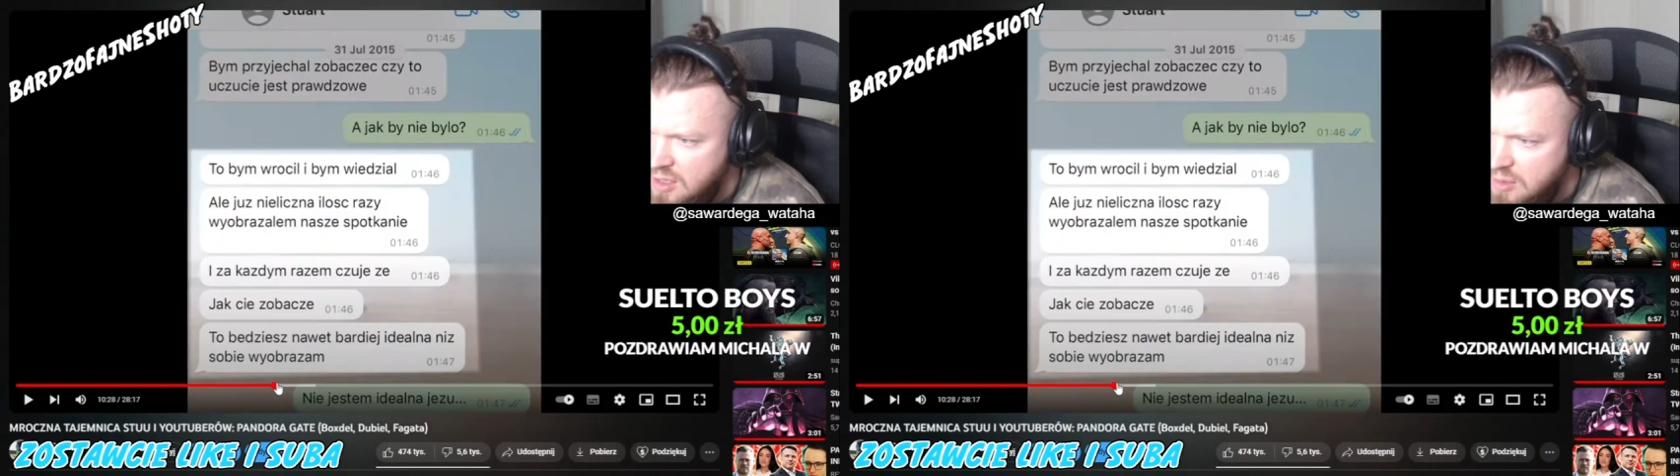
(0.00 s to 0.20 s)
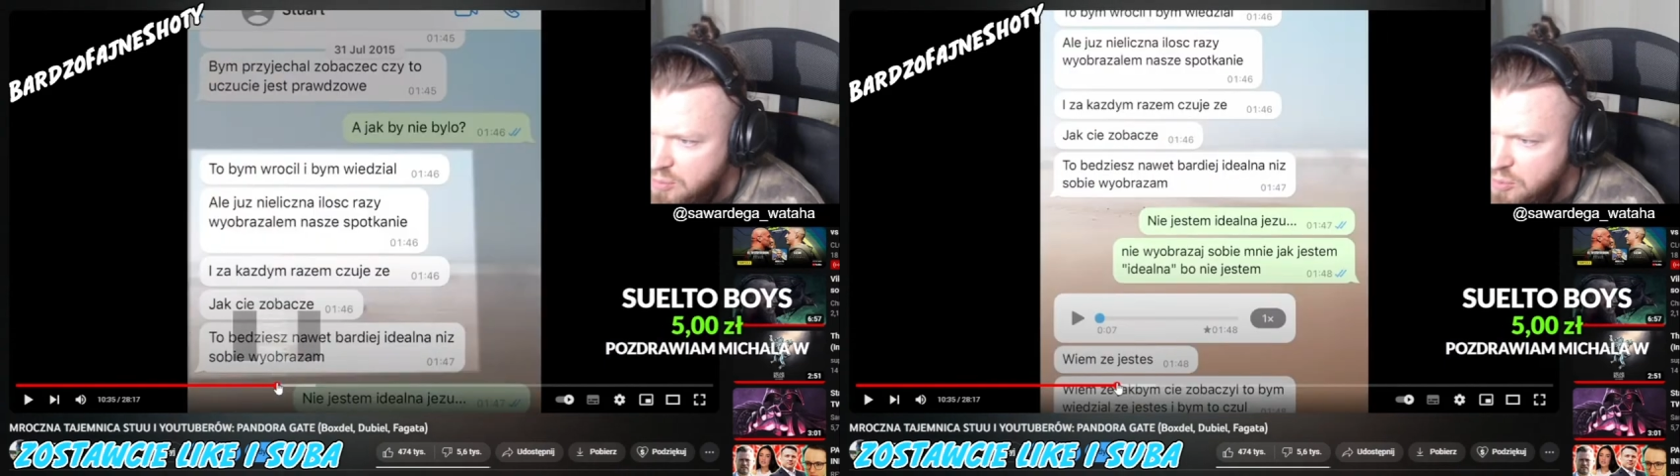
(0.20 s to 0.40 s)

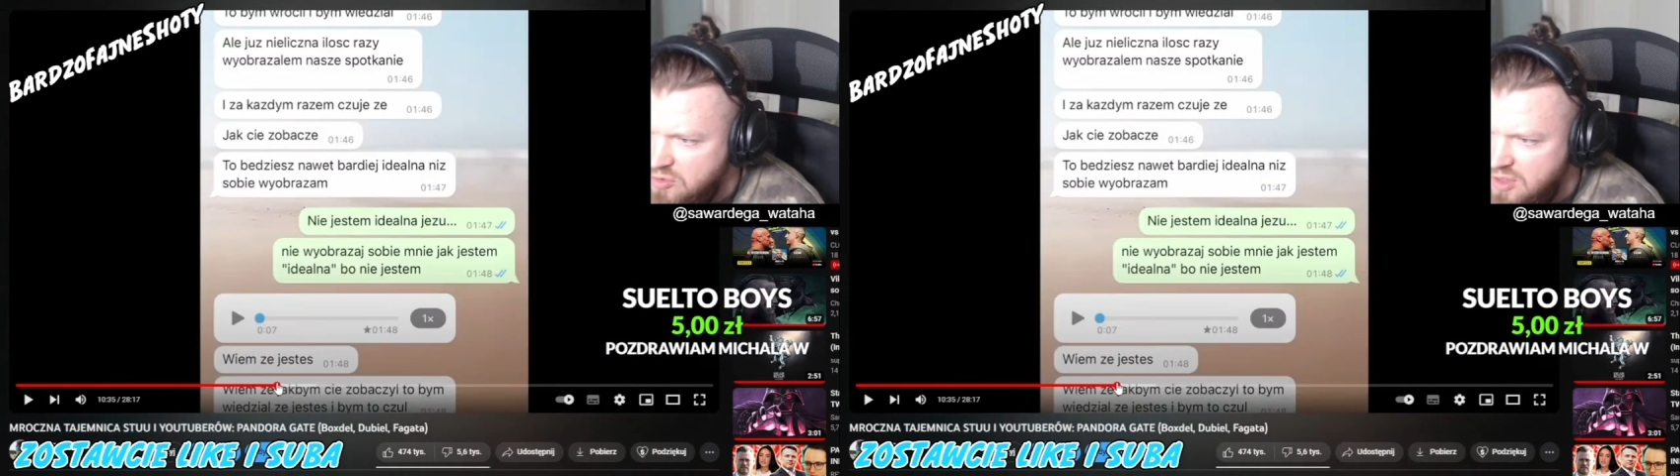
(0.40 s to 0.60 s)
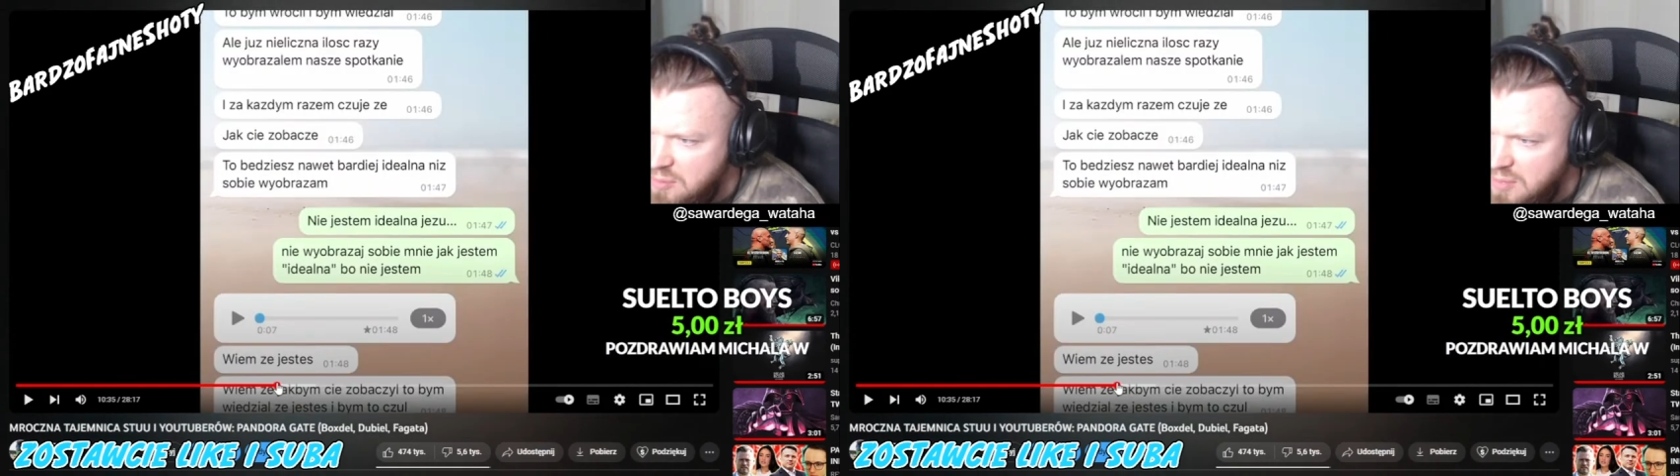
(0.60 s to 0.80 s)
I
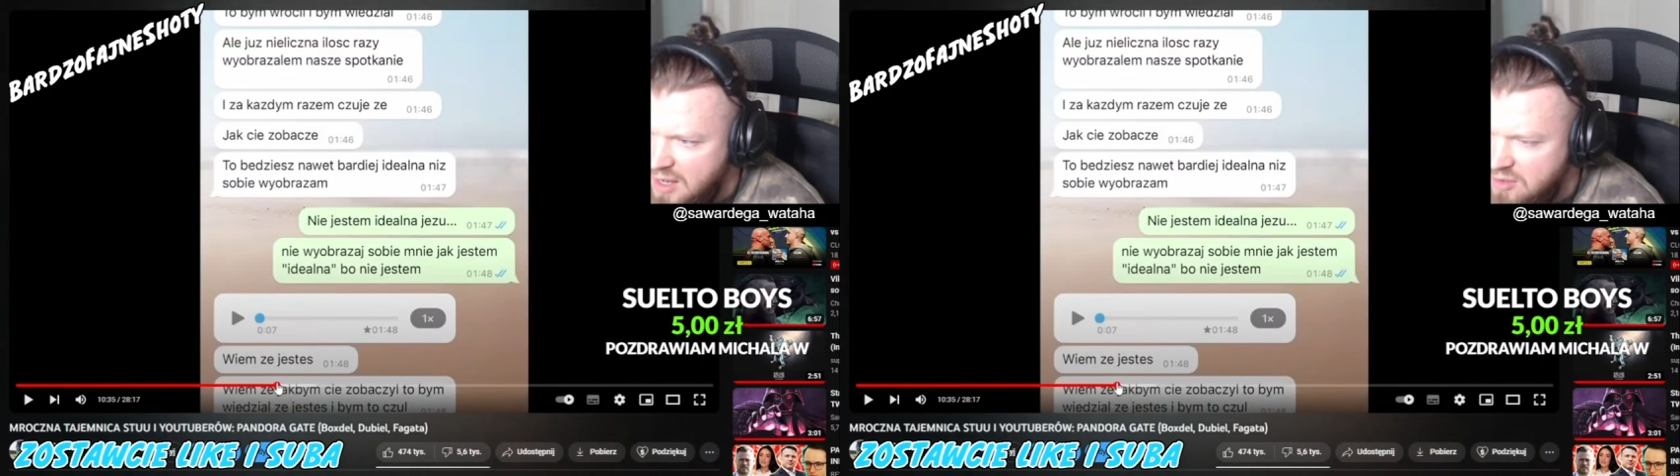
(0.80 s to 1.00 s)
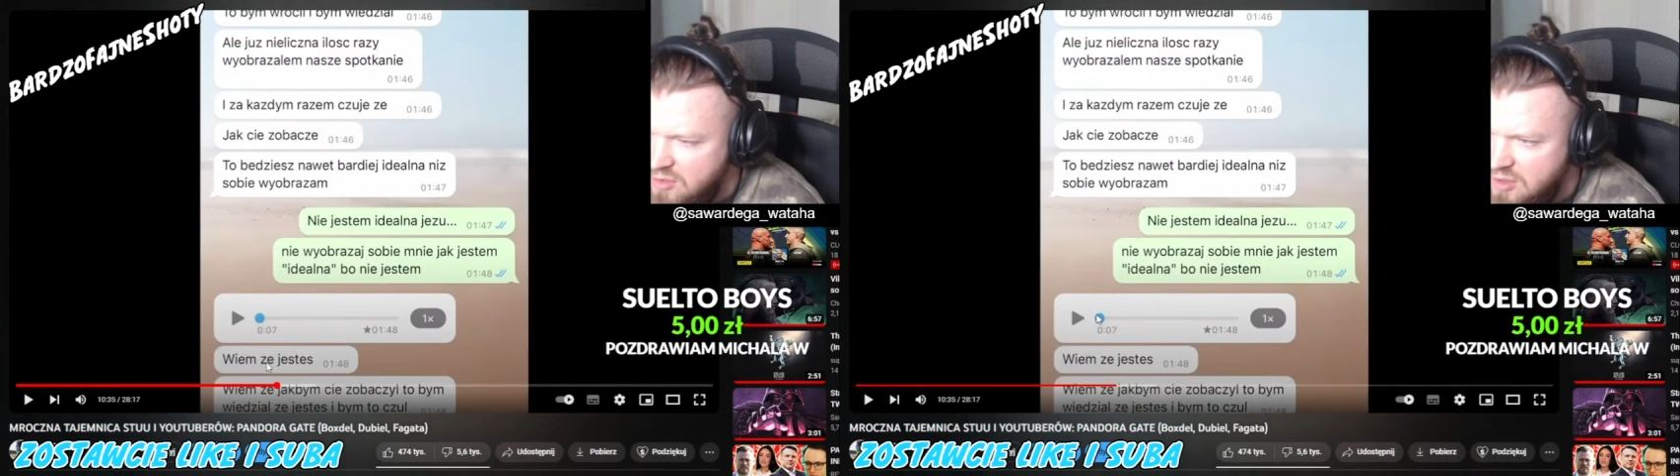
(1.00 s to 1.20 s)
później
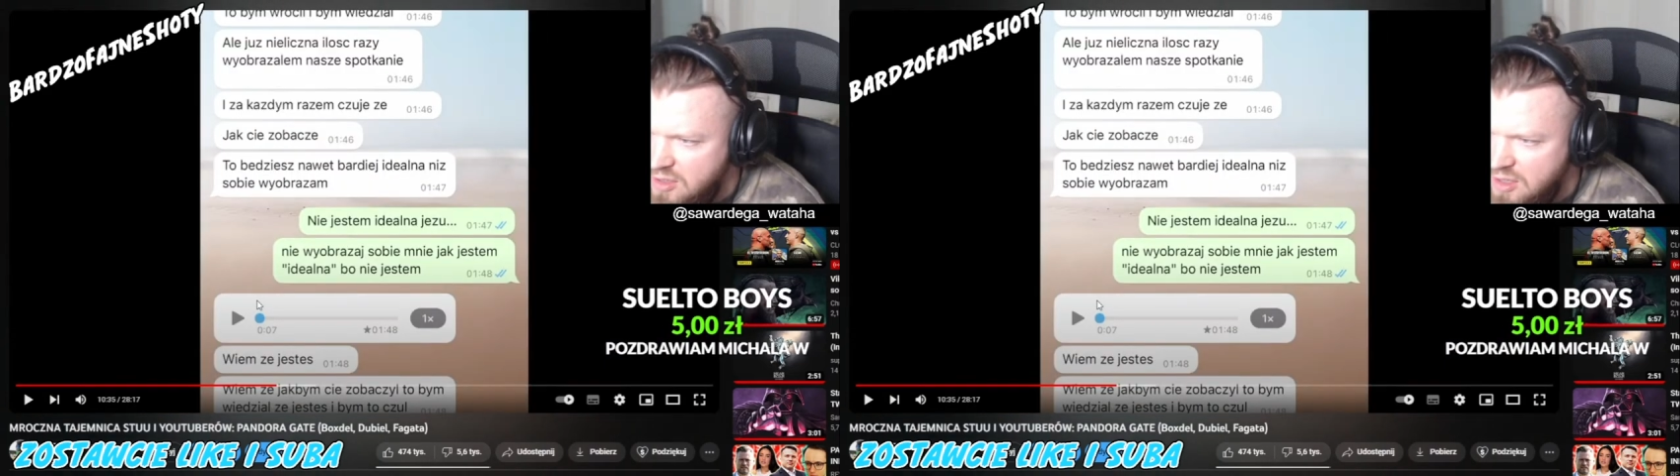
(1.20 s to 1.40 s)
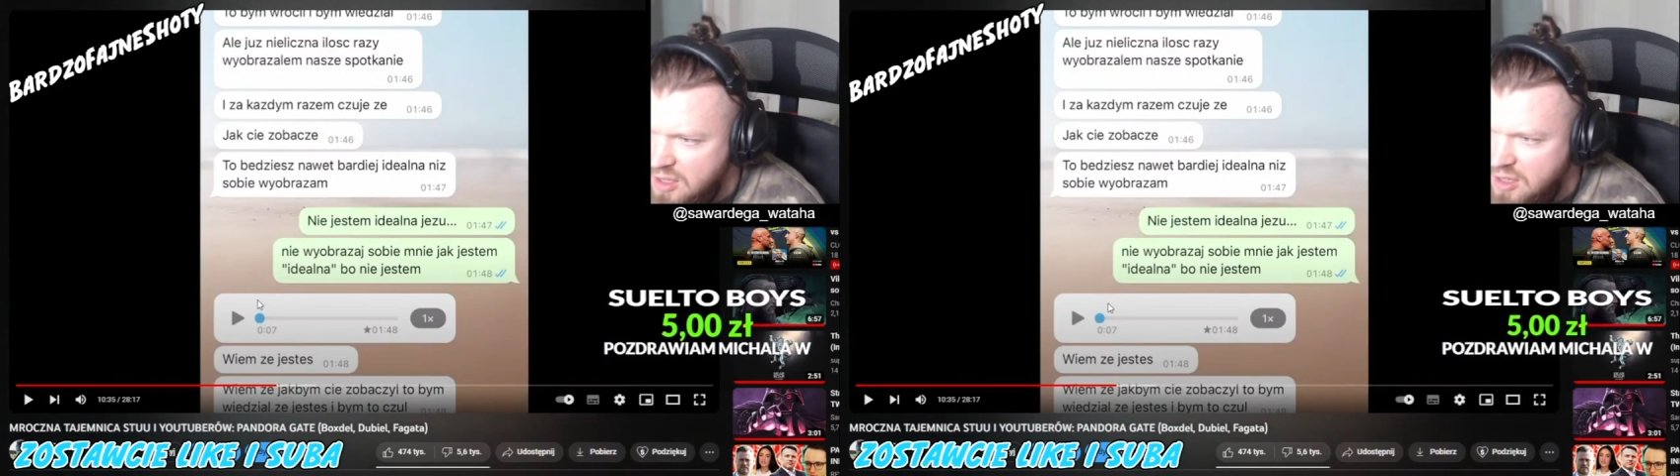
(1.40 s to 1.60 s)
Marcin